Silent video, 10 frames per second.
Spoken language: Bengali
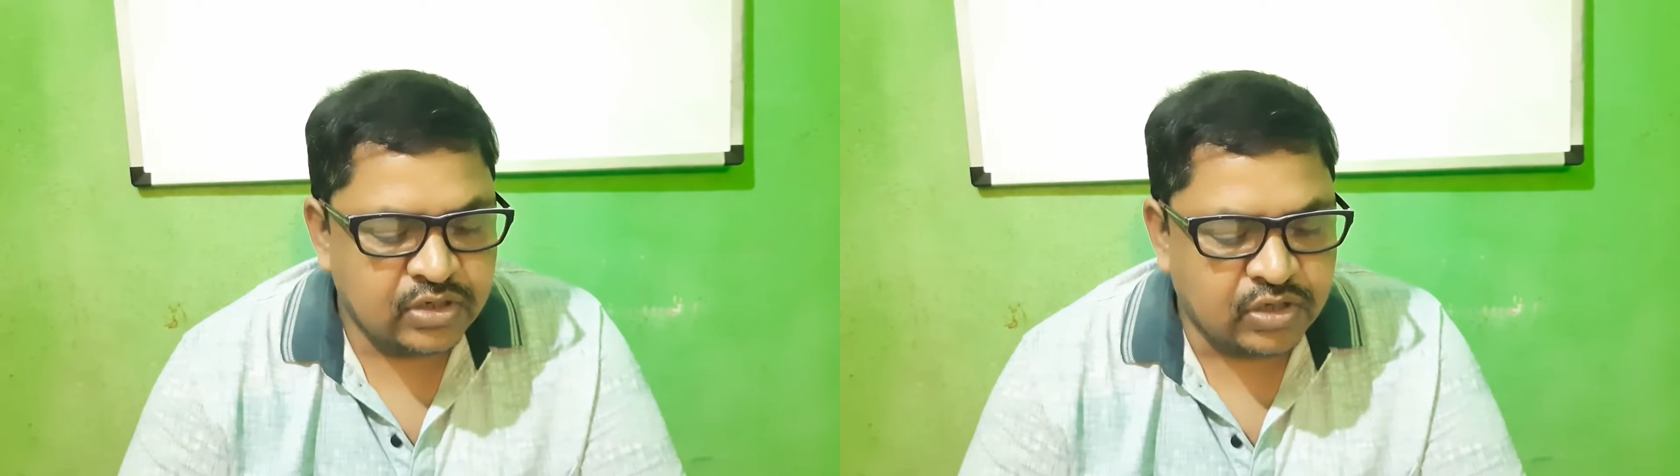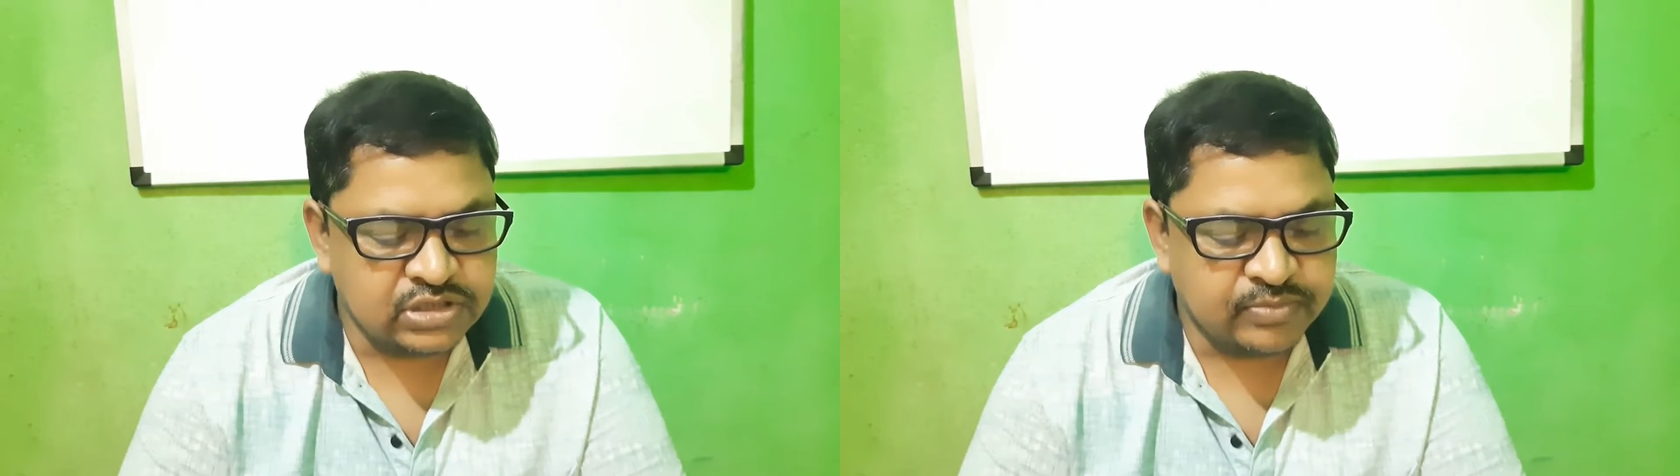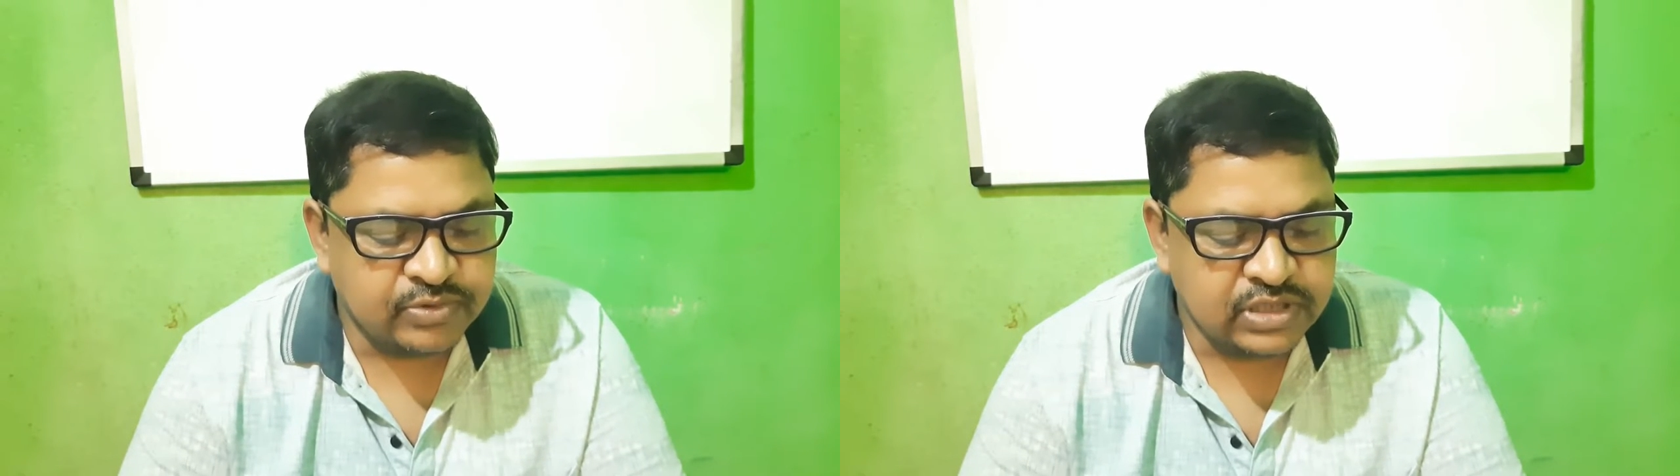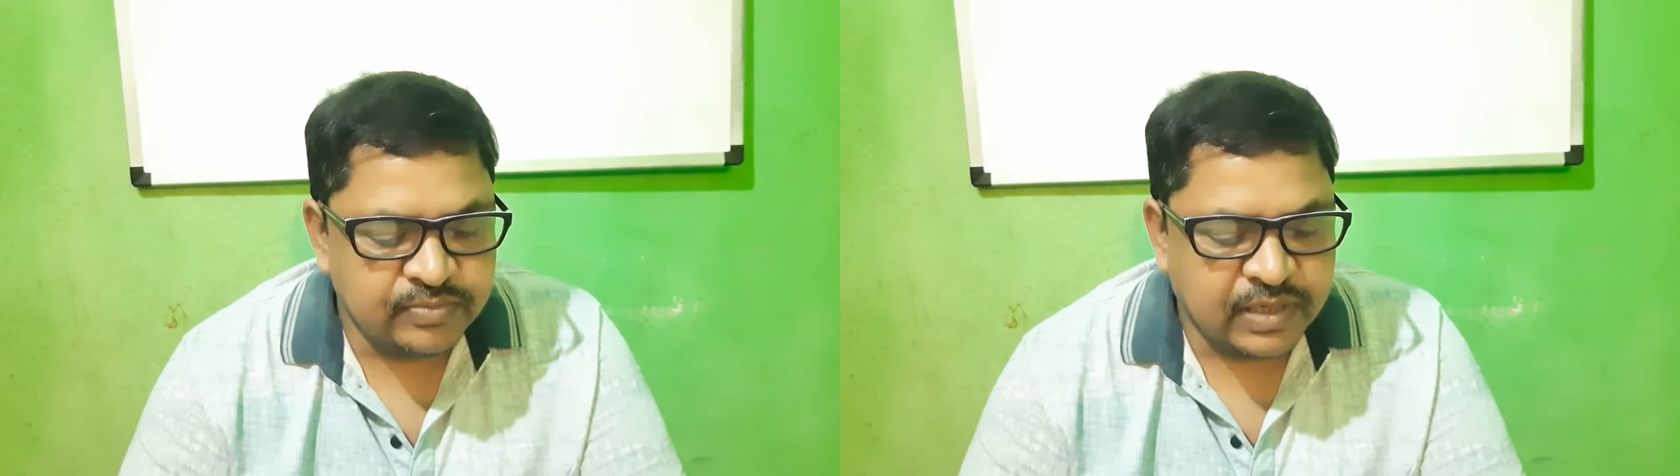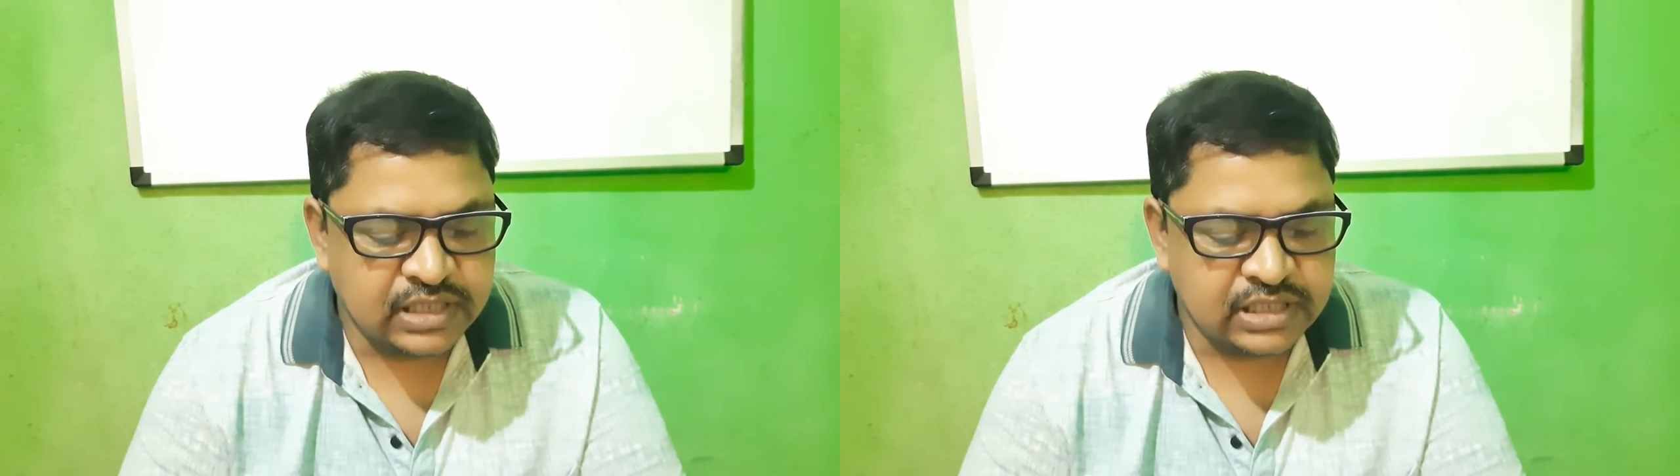
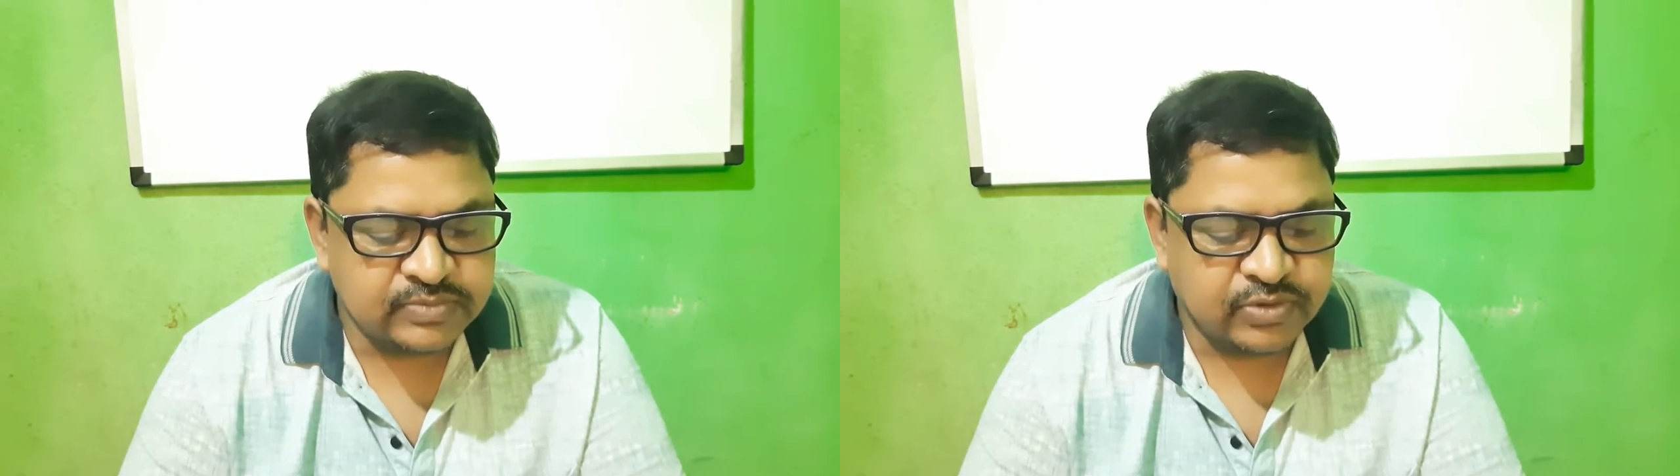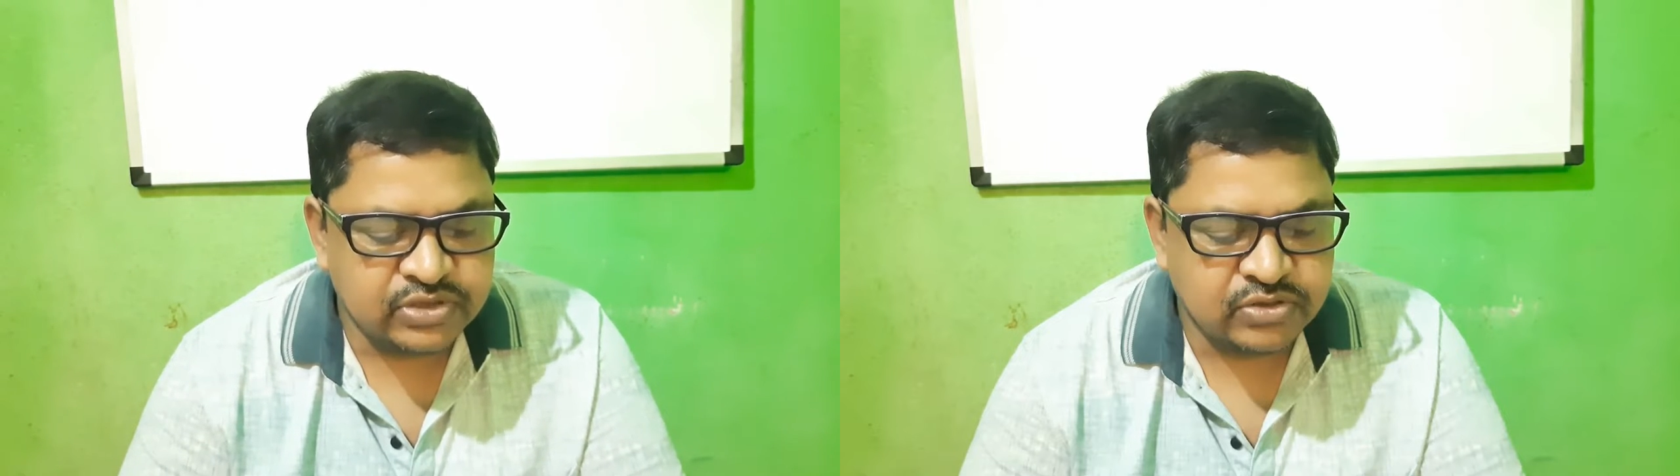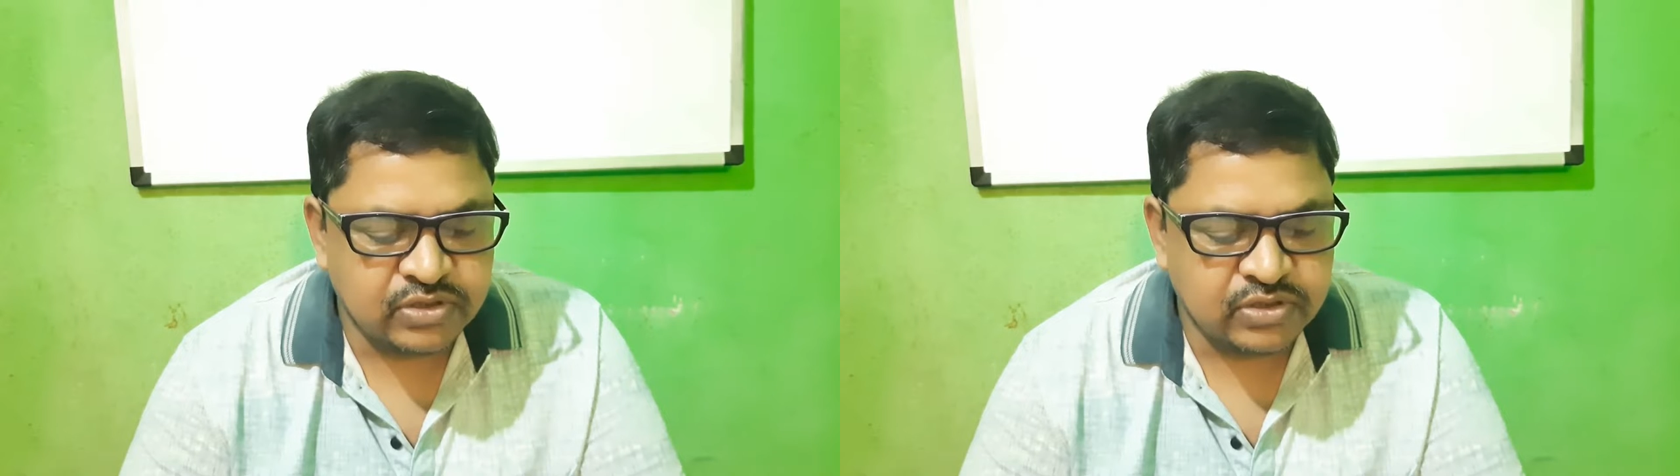লজ্জাপতির পাতা স্পর্শ